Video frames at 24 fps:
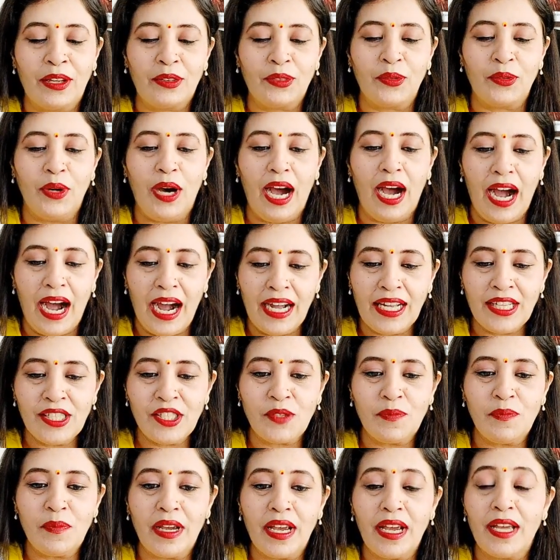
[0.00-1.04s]
तो
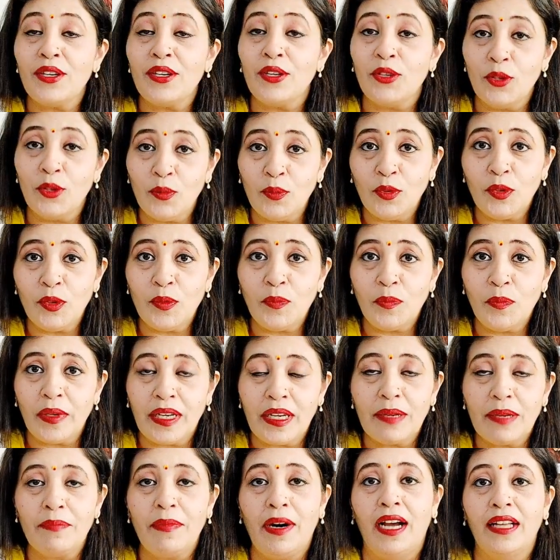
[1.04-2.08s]
आज मैं न्यू मून
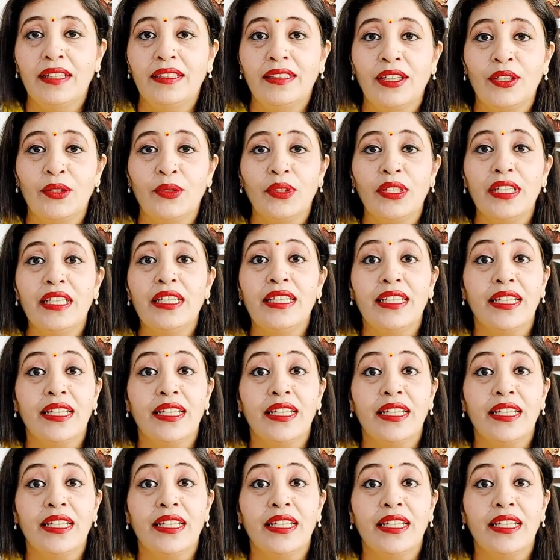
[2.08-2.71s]
पे बात करूँगी